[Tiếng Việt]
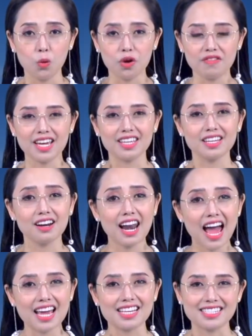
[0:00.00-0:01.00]
Quý vị nhớ
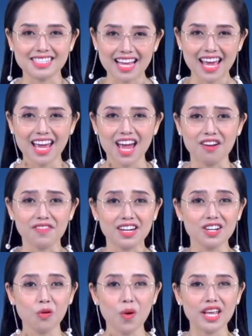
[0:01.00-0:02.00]
like, share và
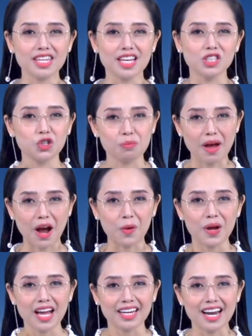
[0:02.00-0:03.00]
đừng quên nhấn chuông báo,